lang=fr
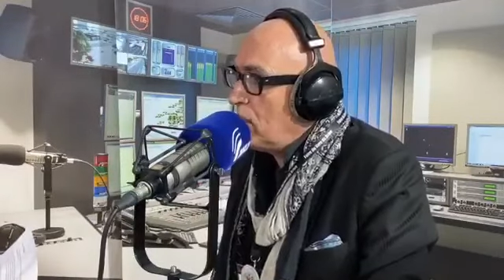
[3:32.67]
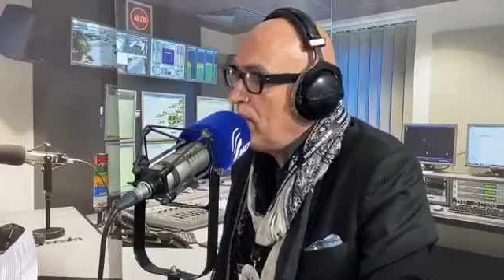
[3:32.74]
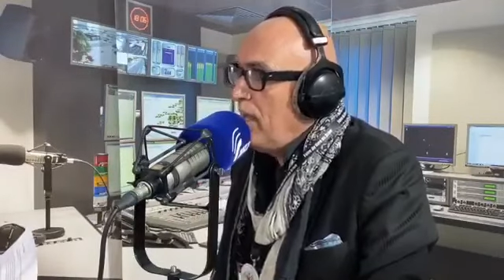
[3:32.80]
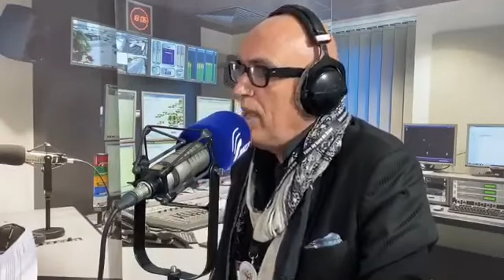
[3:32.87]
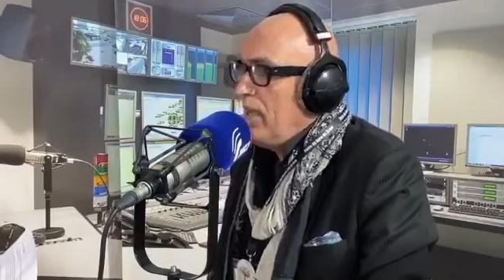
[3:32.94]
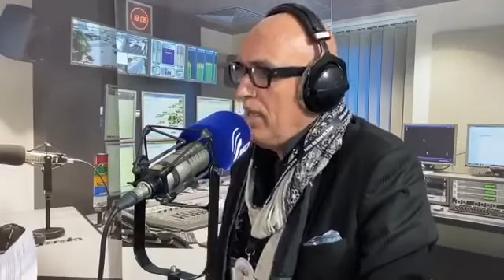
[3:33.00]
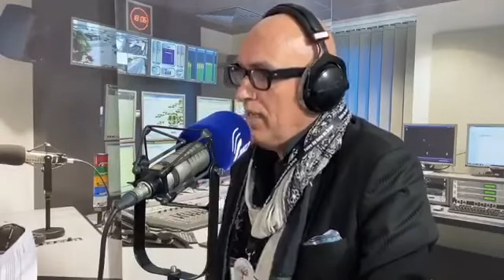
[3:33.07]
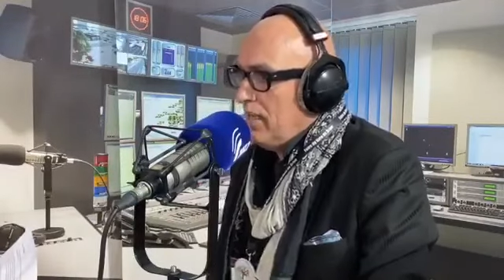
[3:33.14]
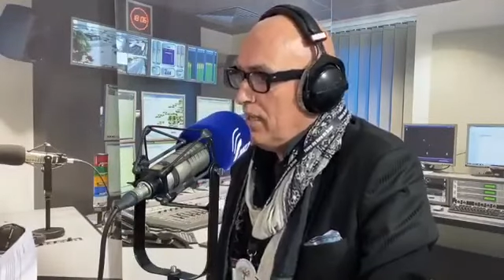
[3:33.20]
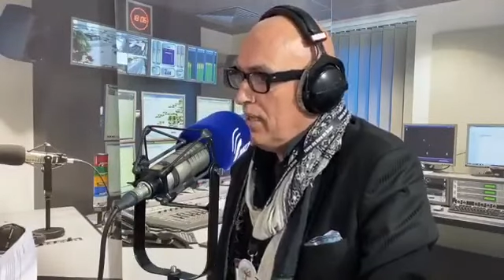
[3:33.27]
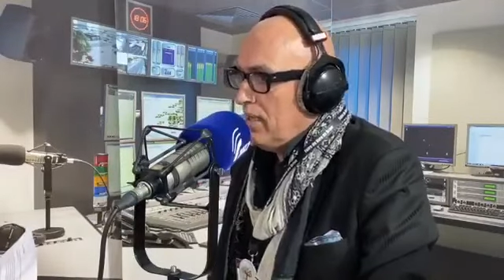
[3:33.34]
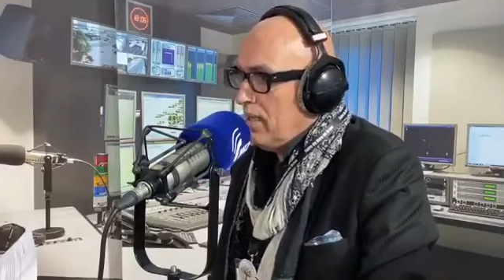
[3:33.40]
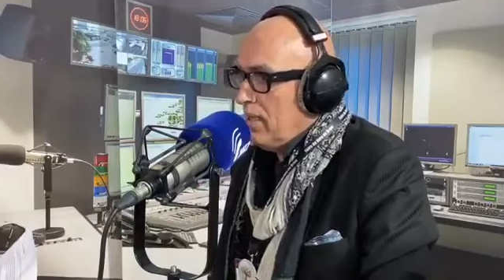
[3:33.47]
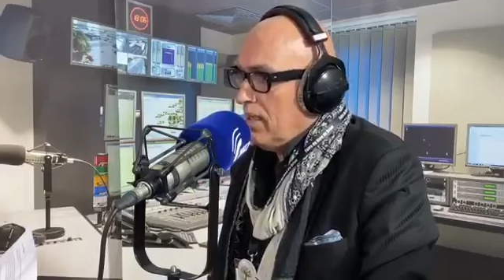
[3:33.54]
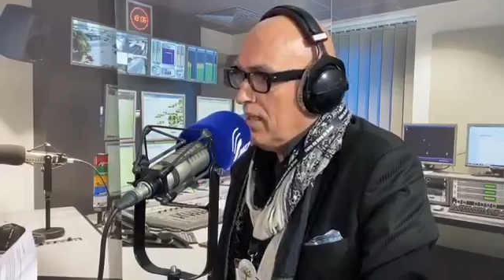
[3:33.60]
Donc,
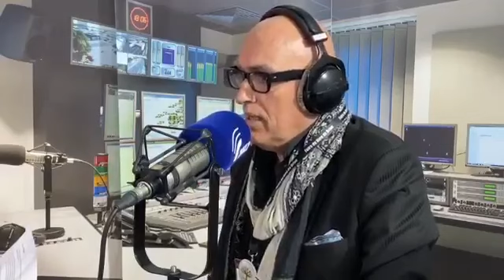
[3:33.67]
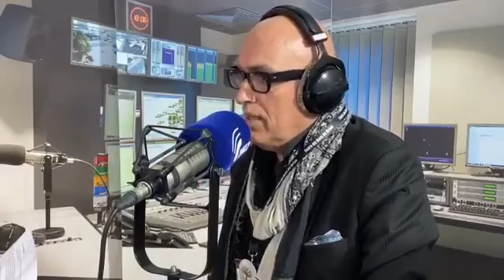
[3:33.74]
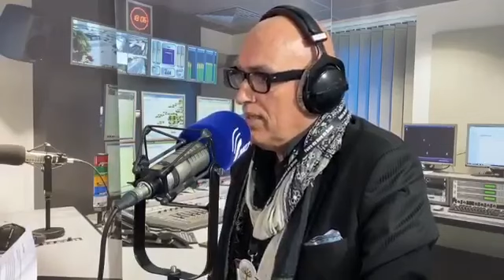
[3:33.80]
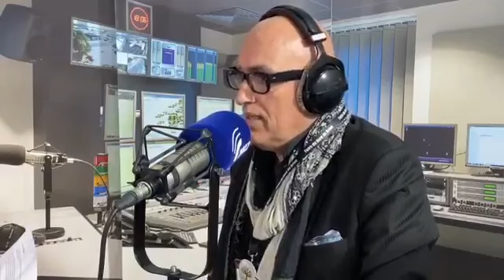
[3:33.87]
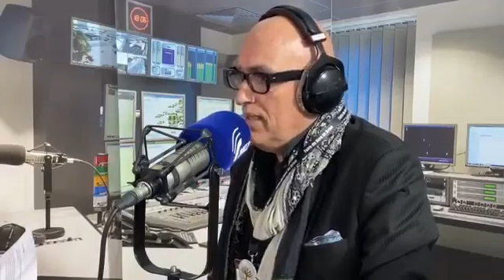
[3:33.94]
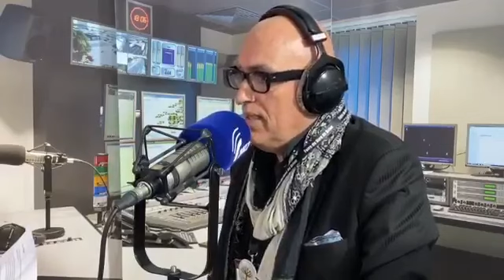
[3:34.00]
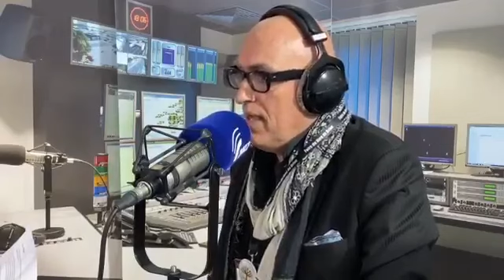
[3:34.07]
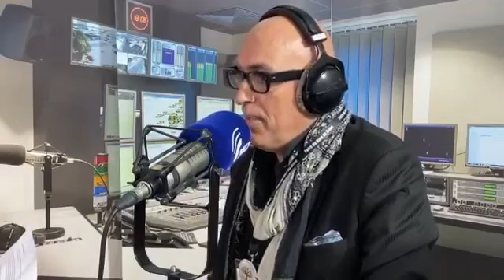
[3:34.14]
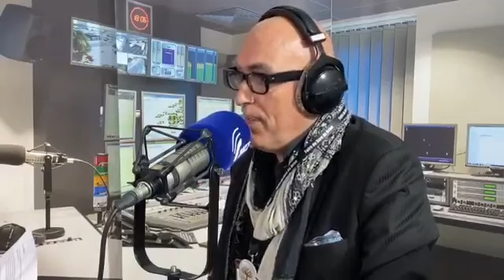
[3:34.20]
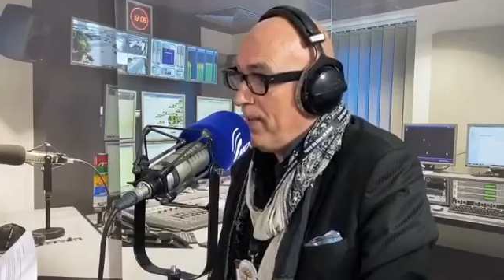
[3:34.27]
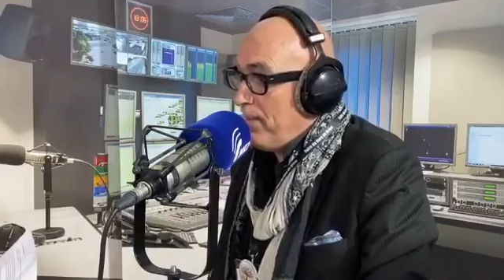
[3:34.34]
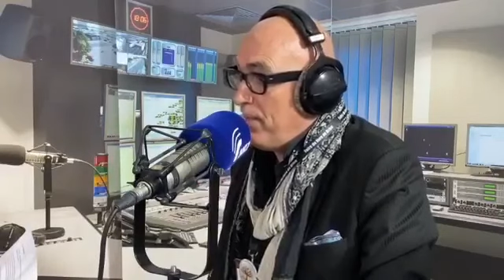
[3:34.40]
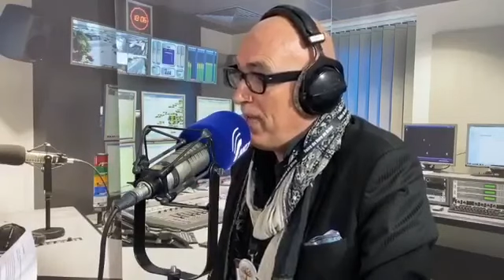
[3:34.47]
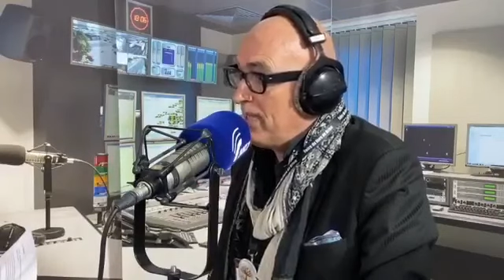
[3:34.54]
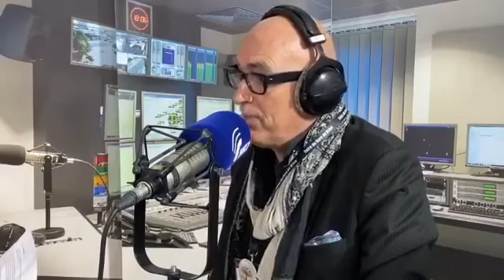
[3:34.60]
euh, s'il n'y a
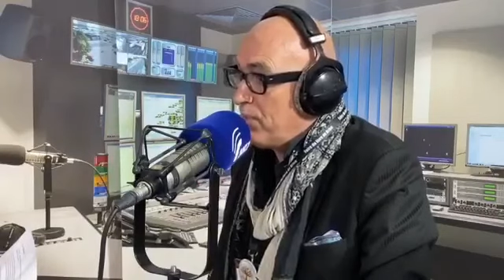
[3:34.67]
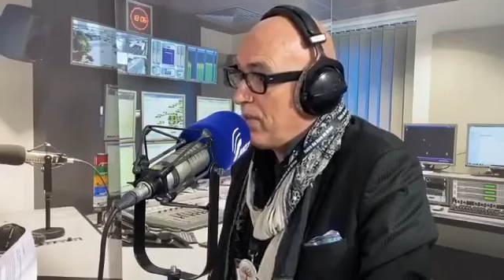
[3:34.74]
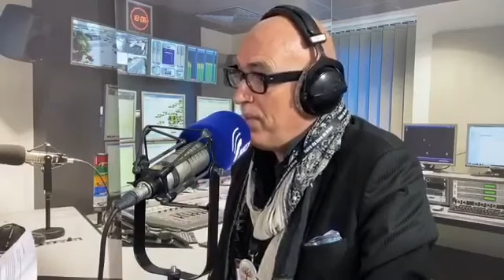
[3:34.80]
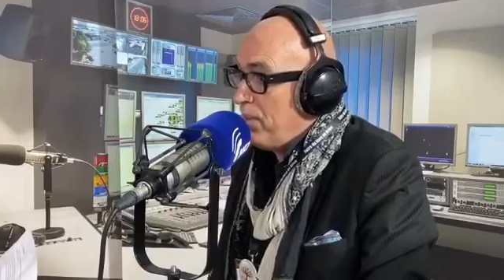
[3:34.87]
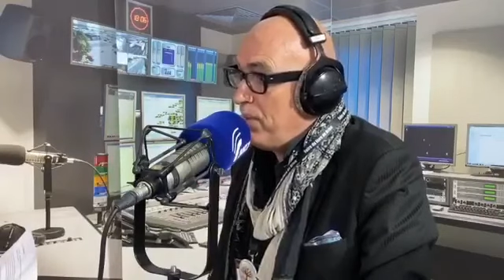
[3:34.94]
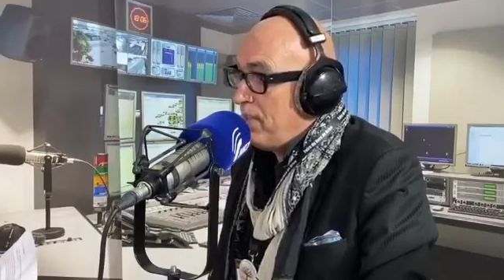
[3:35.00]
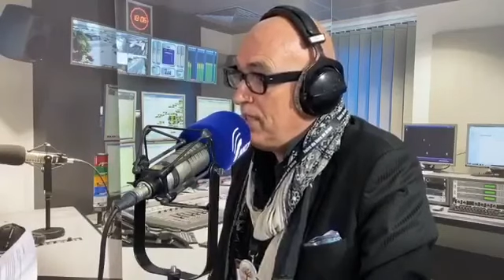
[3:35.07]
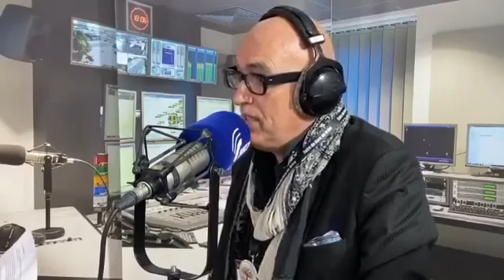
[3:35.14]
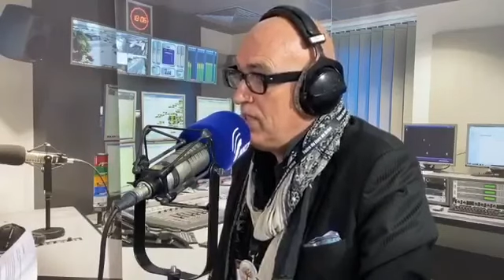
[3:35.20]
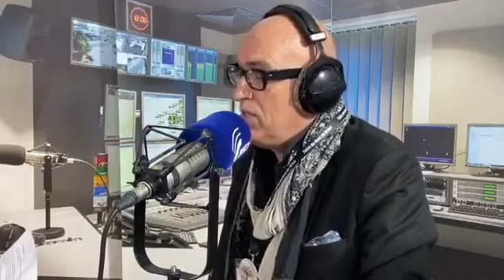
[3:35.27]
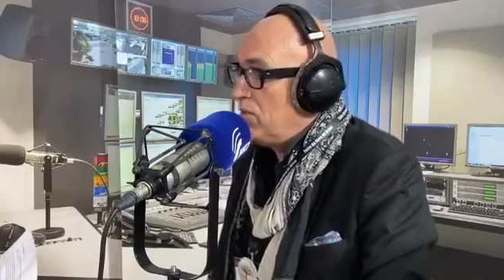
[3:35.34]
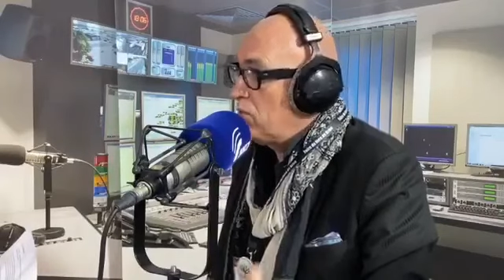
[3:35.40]
pas de place pour la poésie,